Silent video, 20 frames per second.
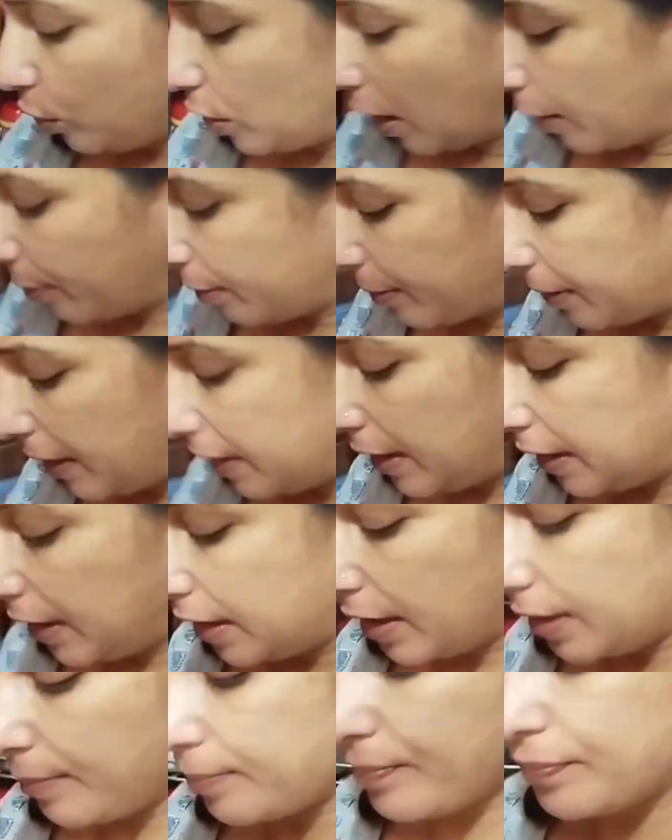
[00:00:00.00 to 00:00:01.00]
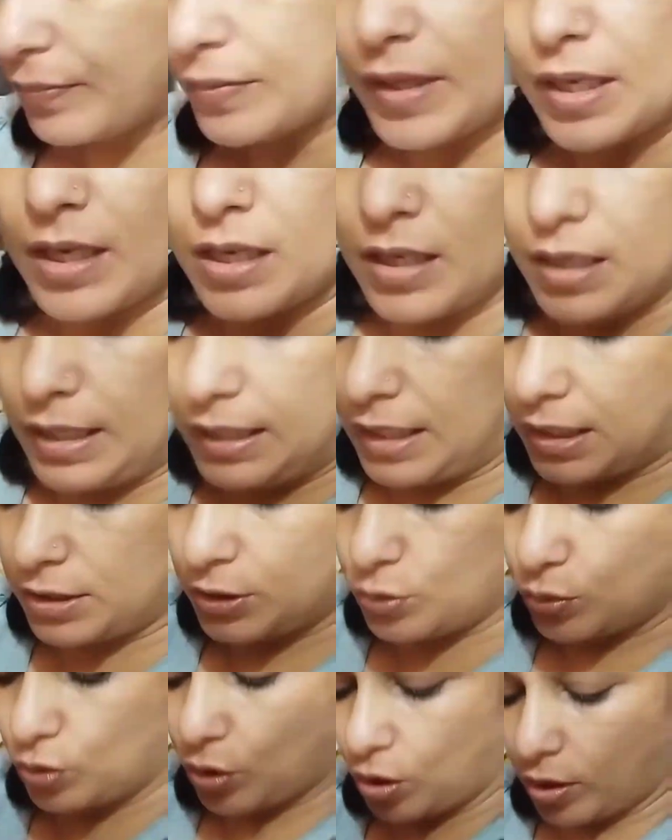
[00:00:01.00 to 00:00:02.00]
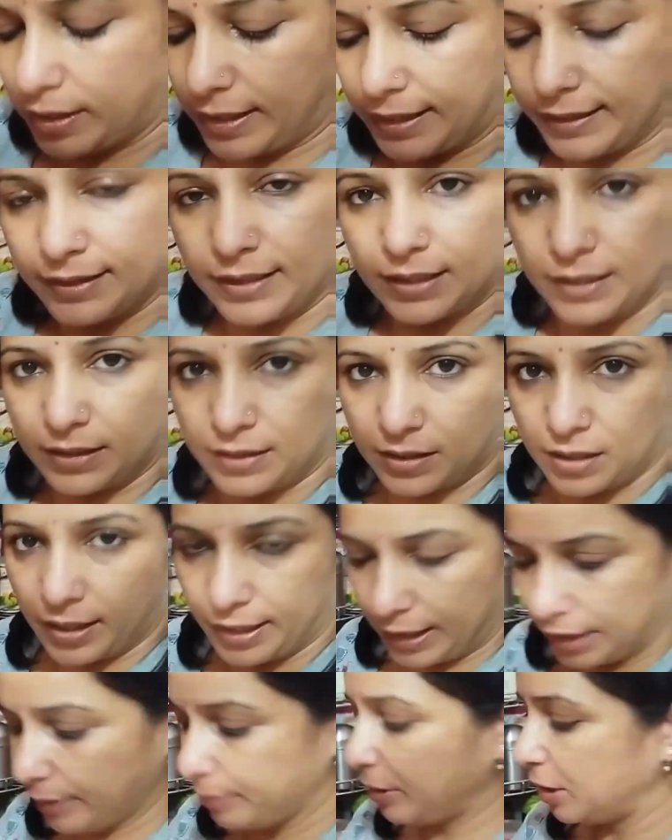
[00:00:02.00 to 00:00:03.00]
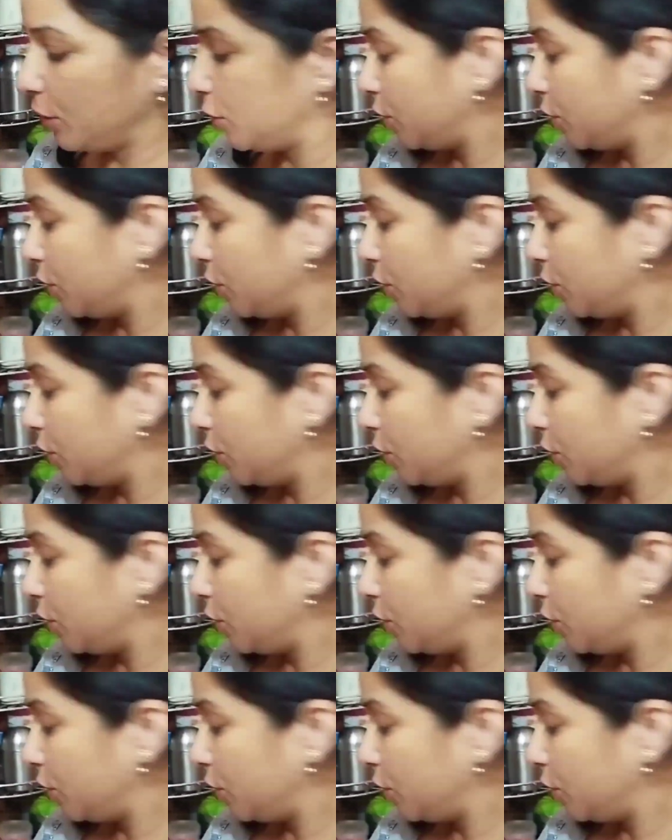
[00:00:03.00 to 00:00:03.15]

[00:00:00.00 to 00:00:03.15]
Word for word: तो यहाँ पे मैंने देखिए लहसुन और अदरक हरी